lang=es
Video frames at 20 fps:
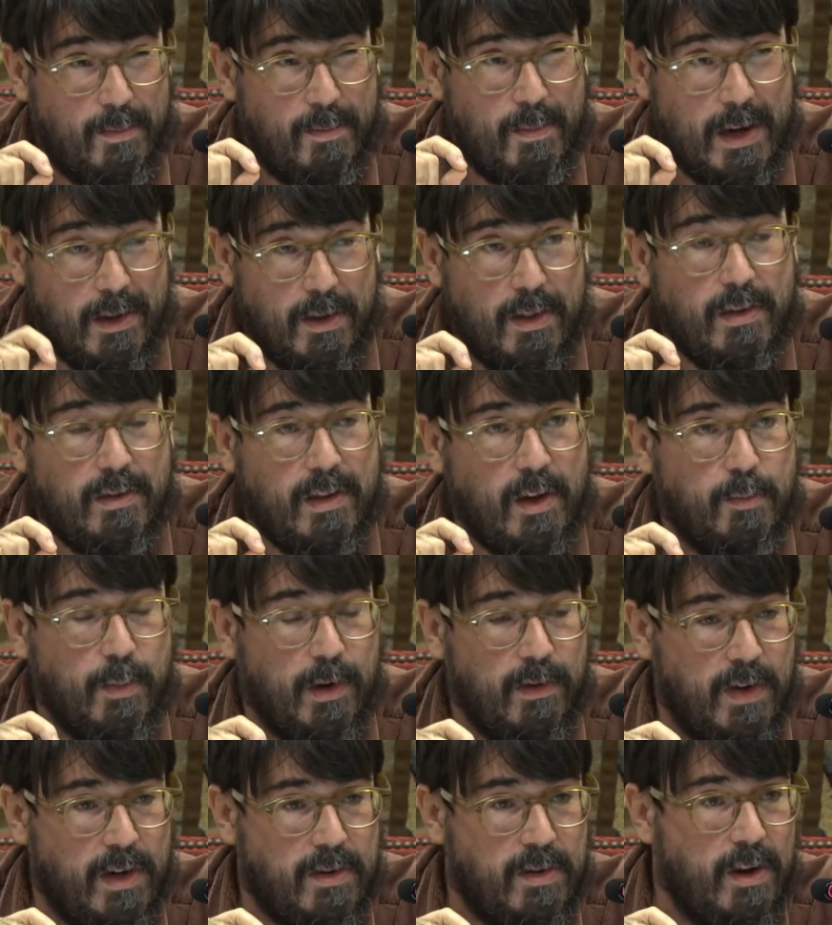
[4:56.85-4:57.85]
periodistas
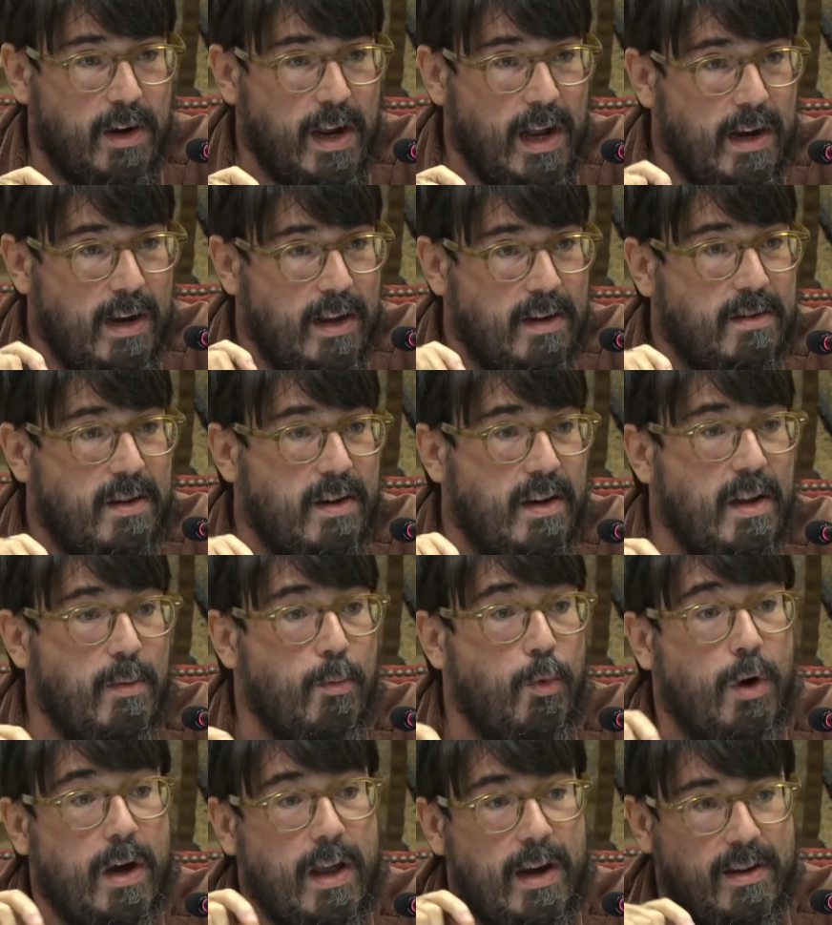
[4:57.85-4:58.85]
profesionales ni
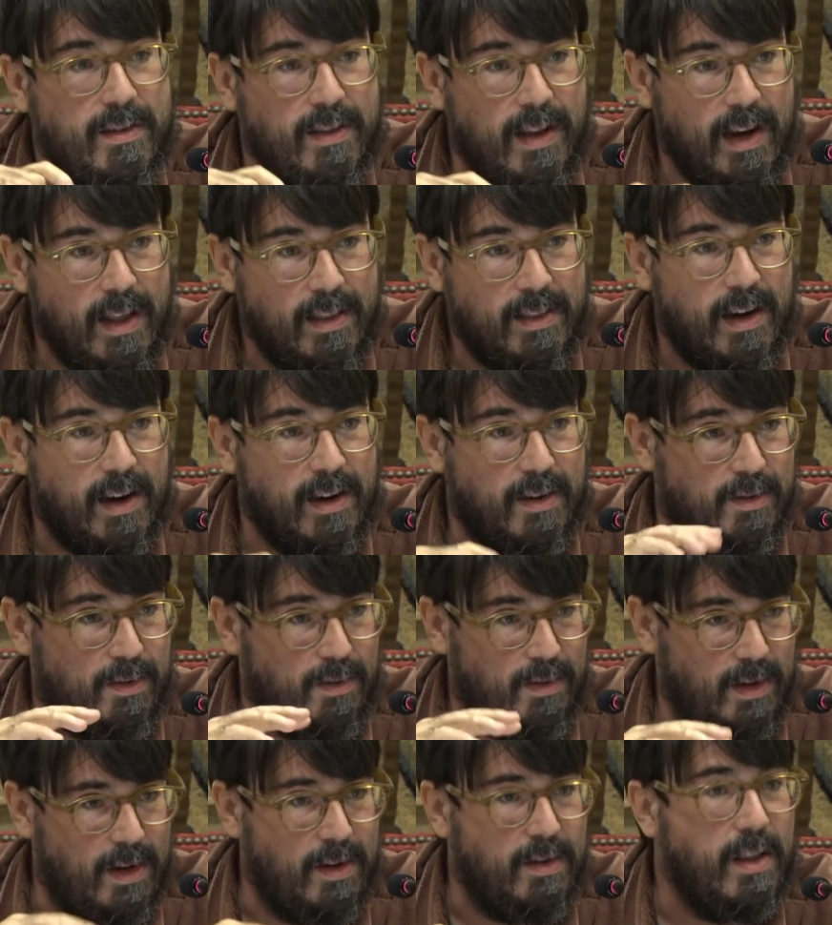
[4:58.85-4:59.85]
mujeres de letras
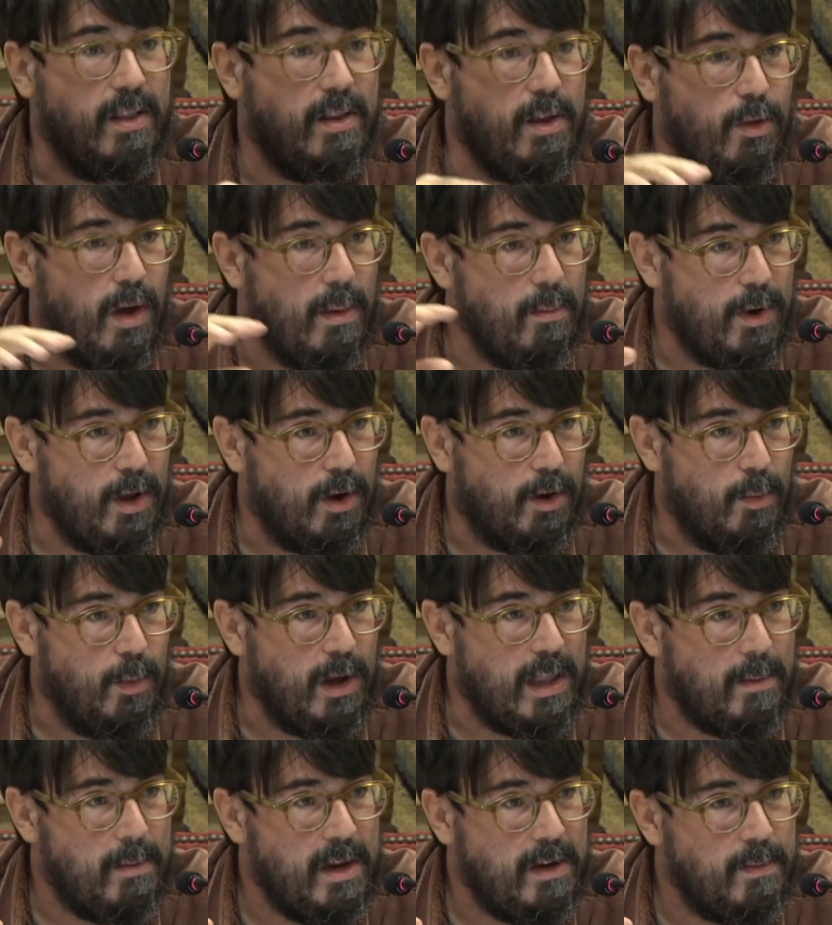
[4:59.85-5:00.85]
en sentido amplio como
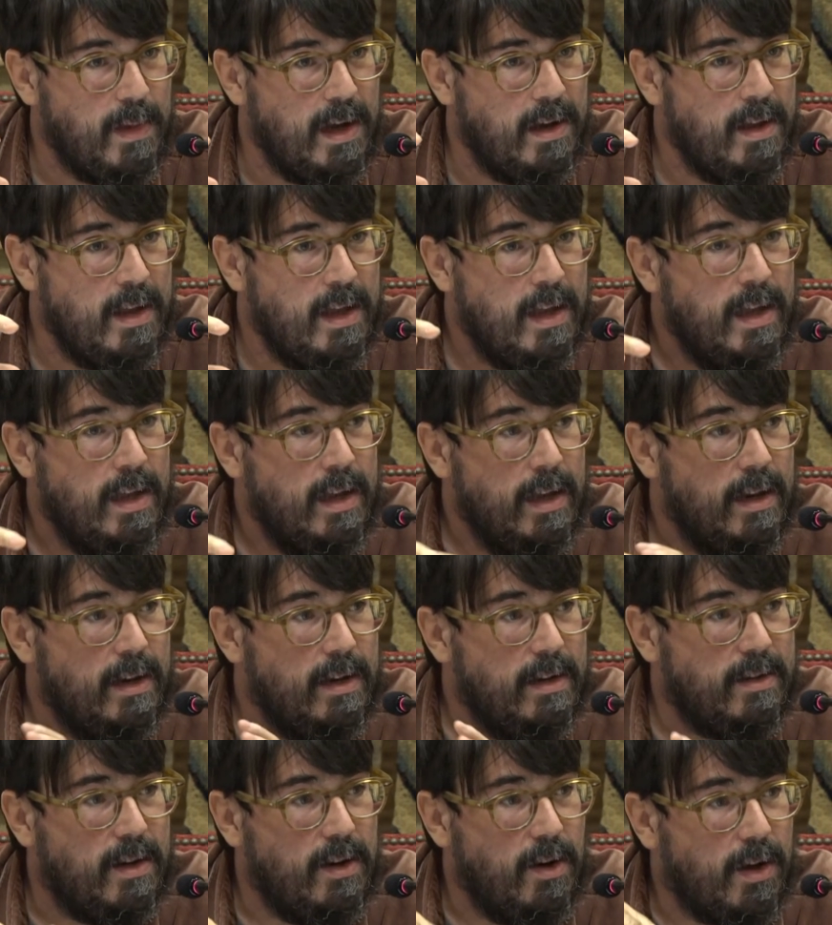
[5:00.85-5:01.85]
ella misma,
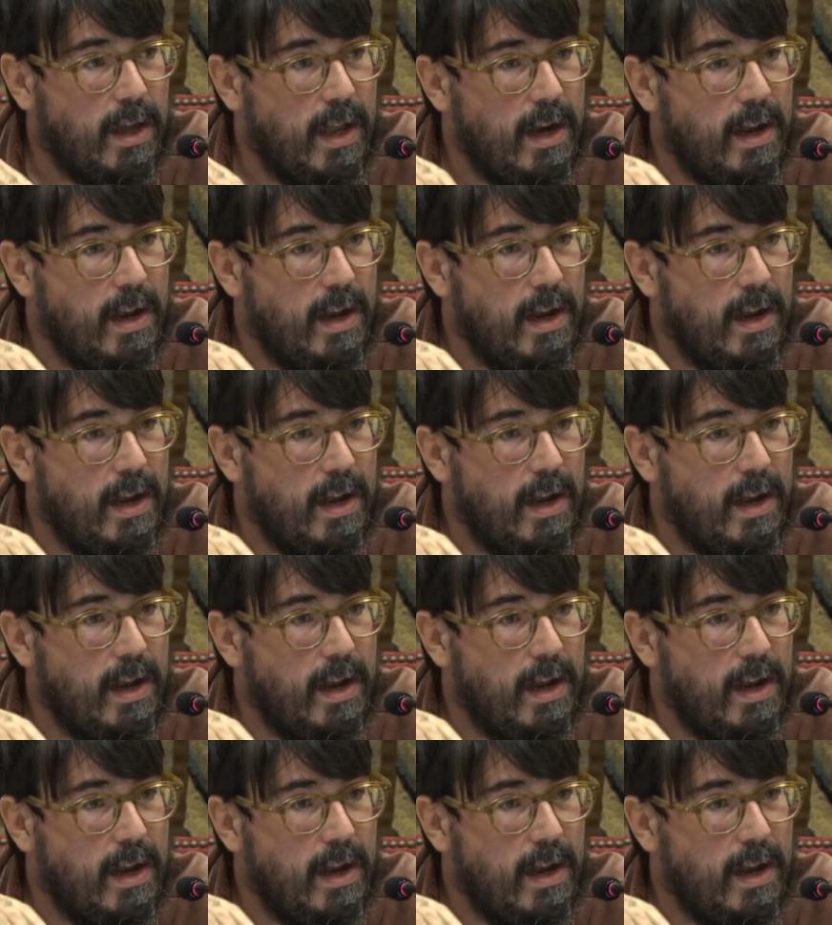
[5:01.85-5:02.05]
sino que